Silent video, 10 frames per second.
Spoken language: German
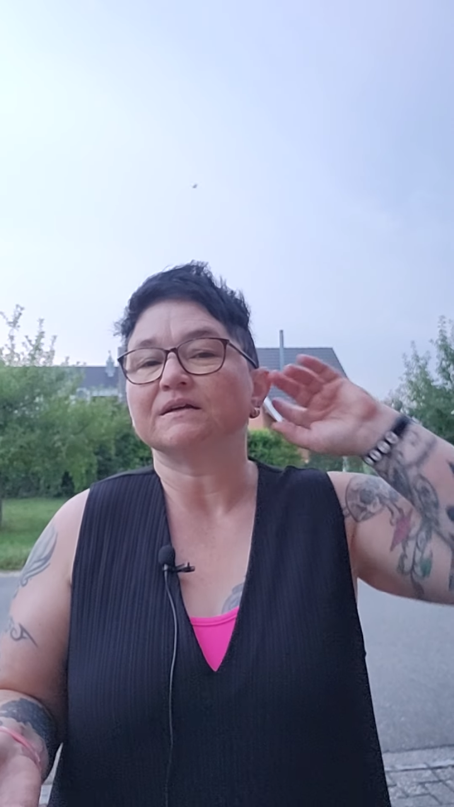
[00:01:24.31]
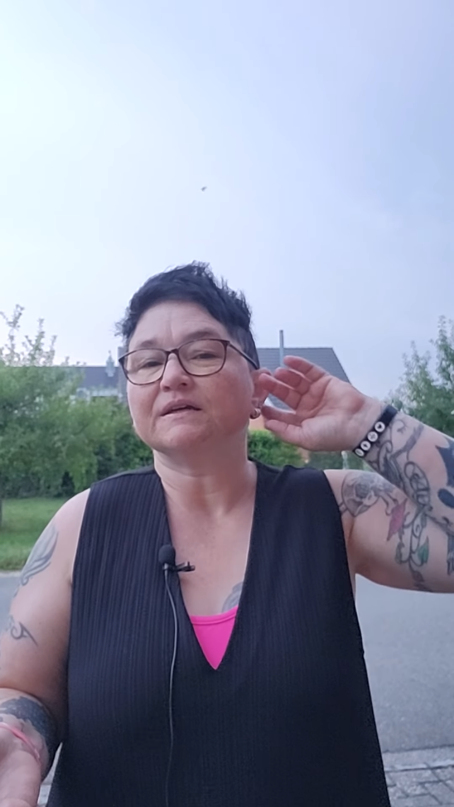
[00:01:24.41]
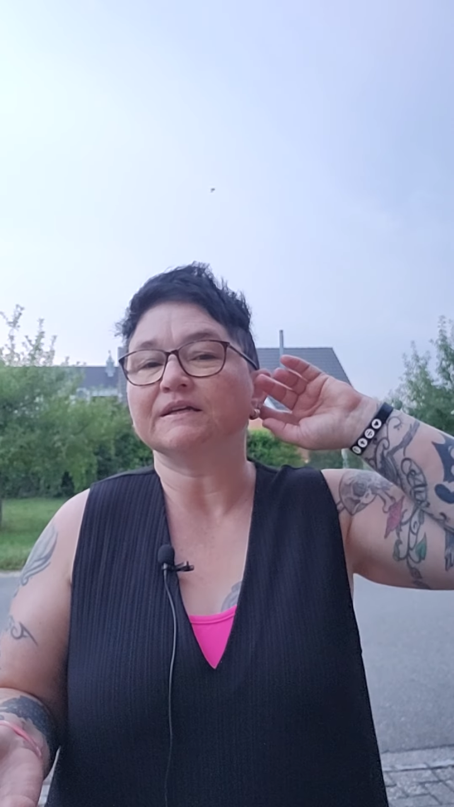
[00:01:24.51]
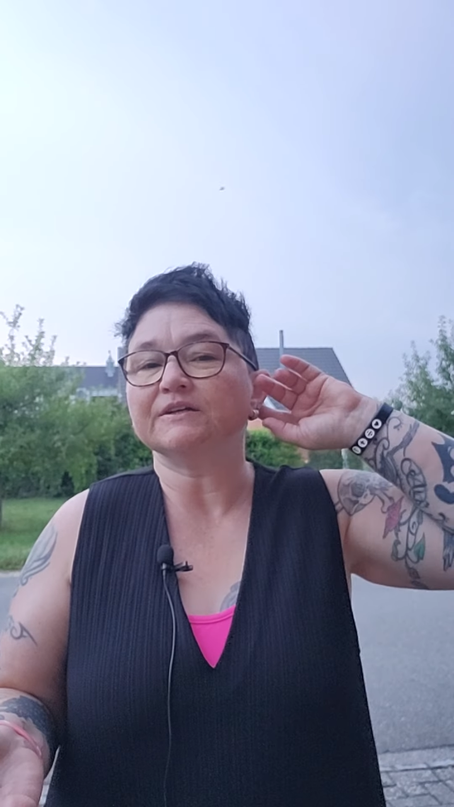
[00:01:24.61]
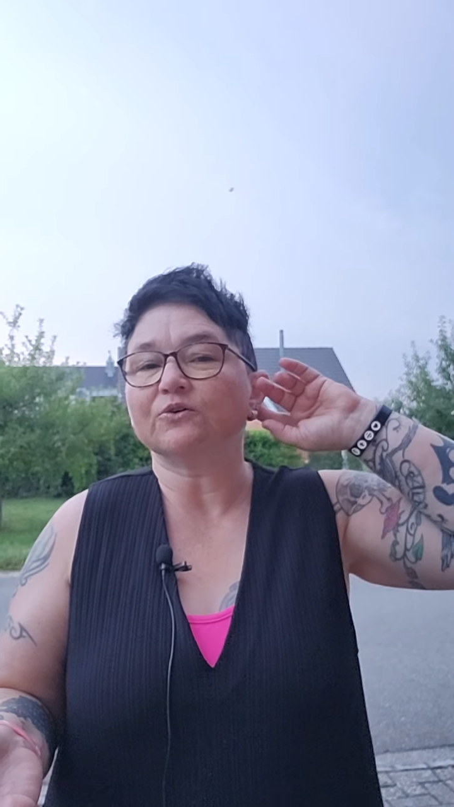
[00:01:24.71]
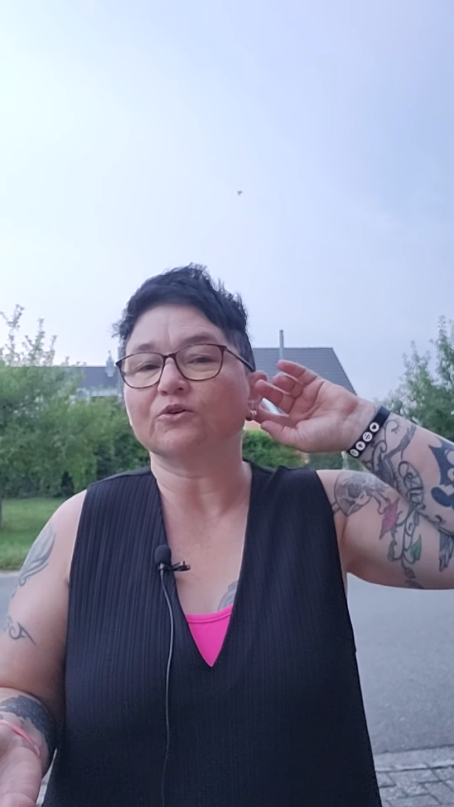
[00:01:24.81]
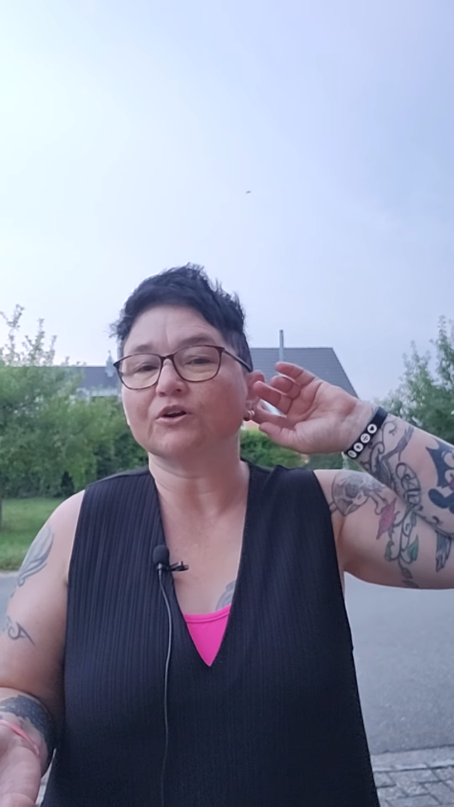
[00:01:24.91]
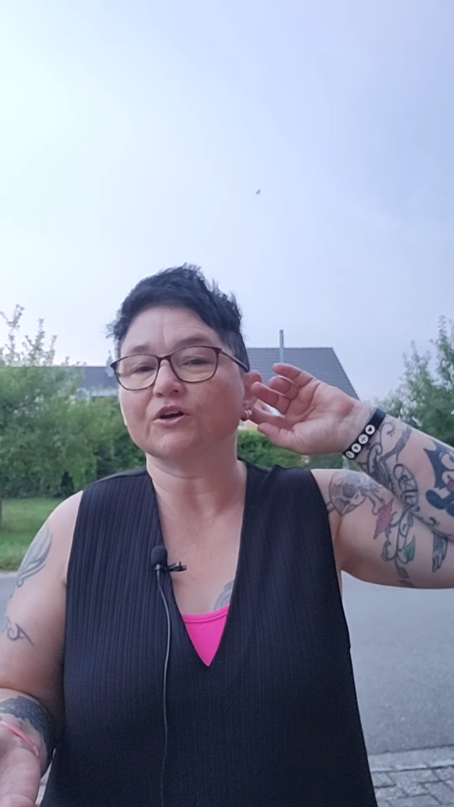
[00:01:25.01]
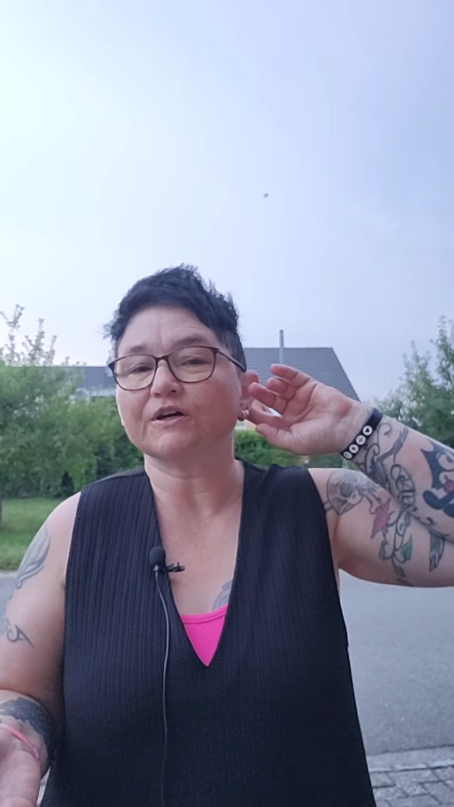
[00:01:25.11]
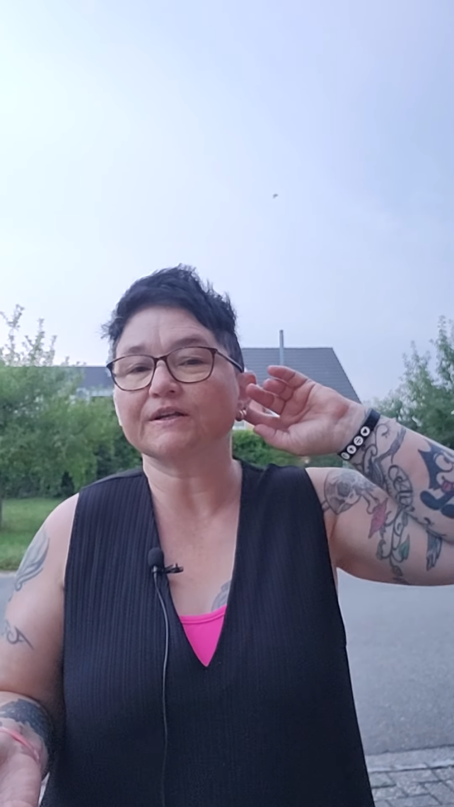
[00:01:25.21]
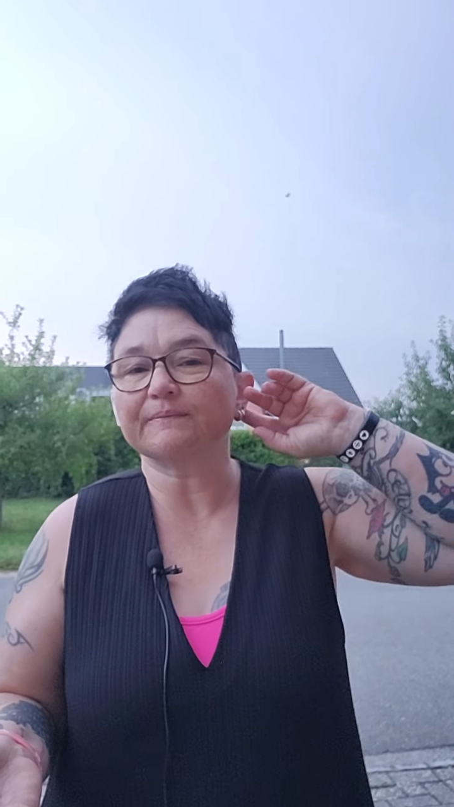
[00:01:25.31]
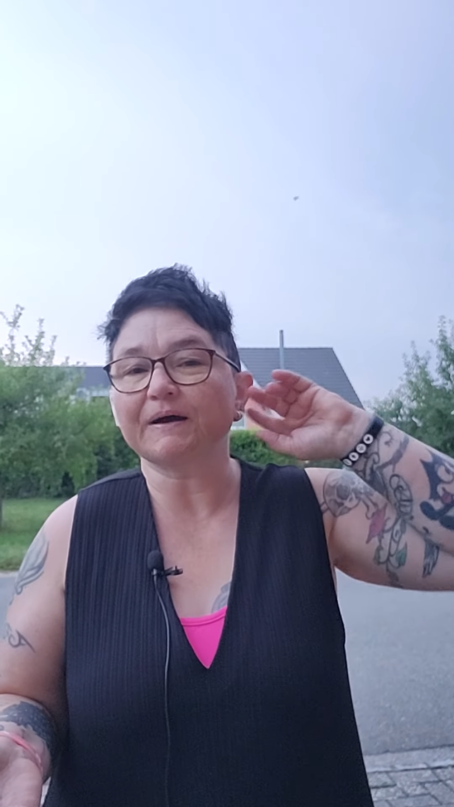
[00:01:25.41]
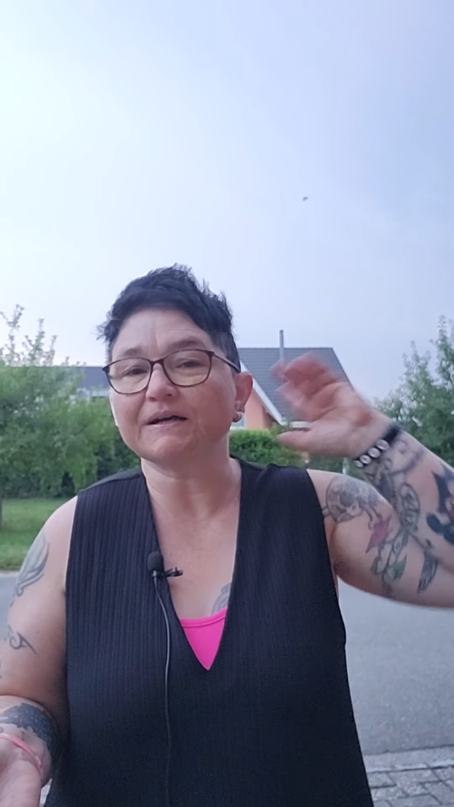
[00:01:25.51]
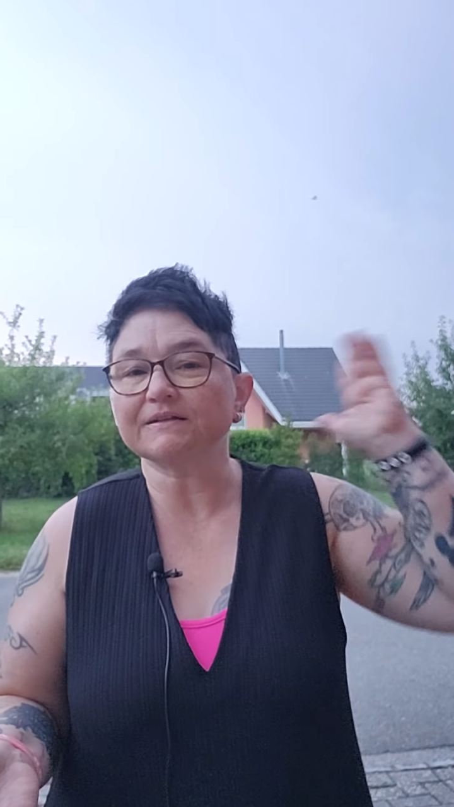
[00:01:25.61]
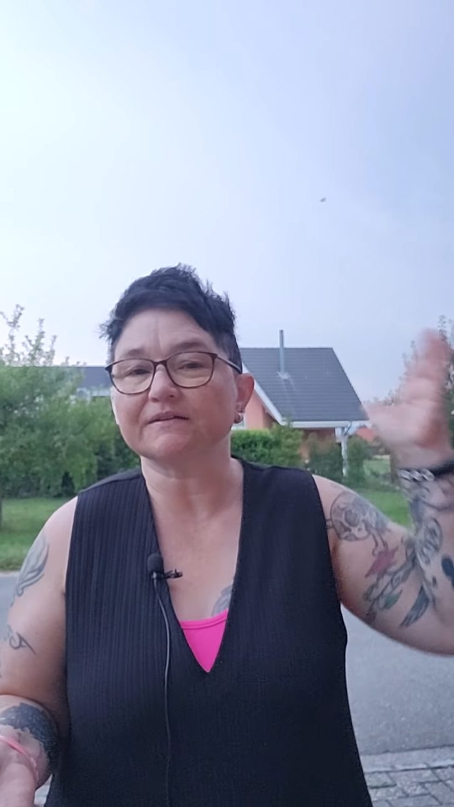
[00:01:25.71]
hier Ohrlöcher gemacht.